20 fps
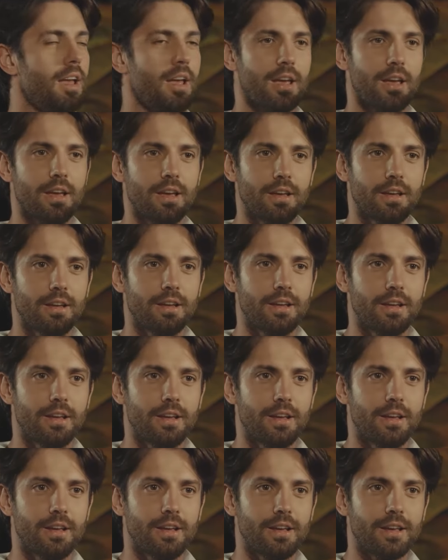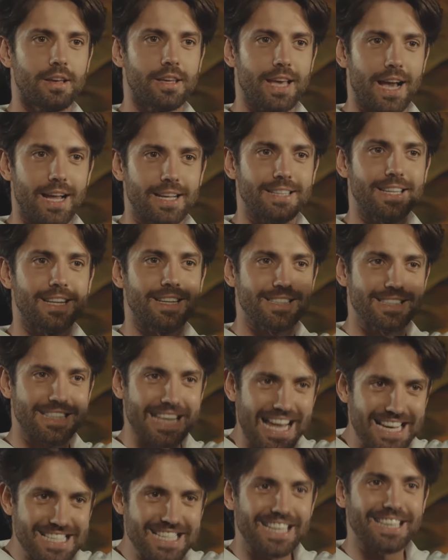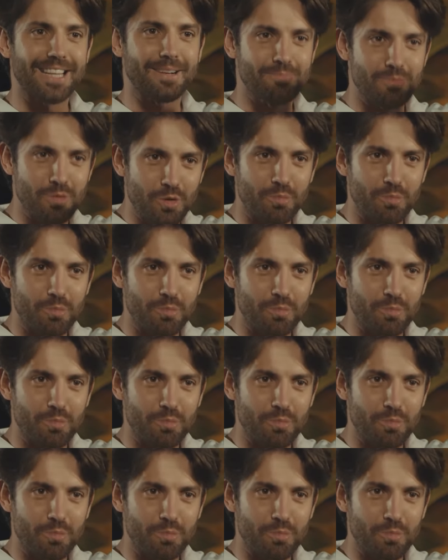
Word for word: ايه يعني هلا لميس